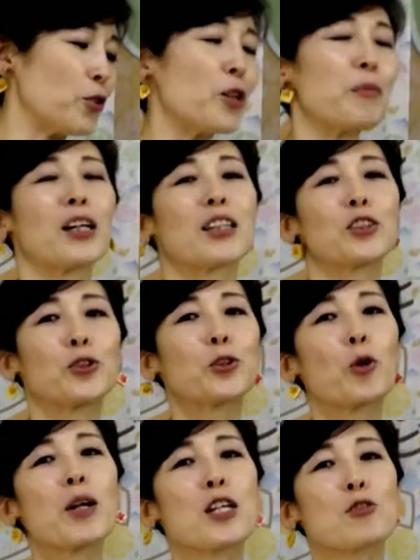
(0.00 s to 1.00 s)
ごい今私吸い
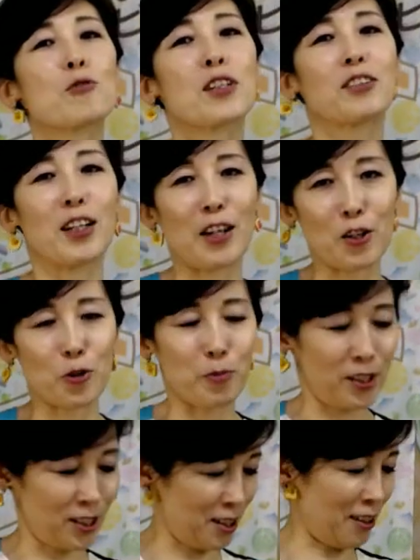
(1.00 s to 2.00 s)
込まれそうなぐらいのあく
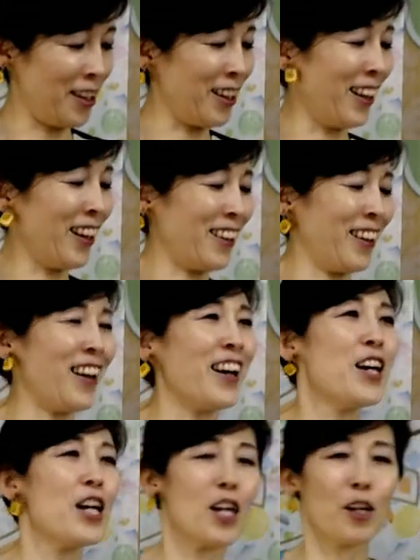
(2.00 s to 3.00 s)
びですね
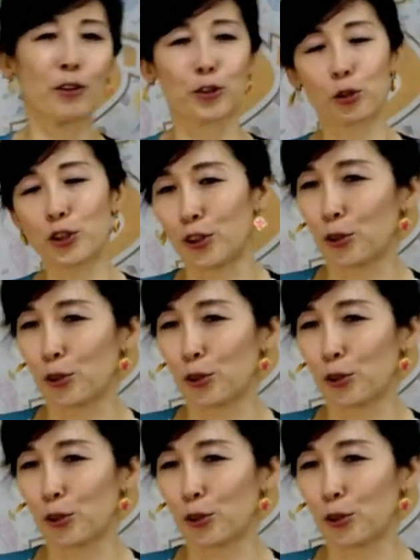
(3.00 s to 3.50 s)
いやそっちに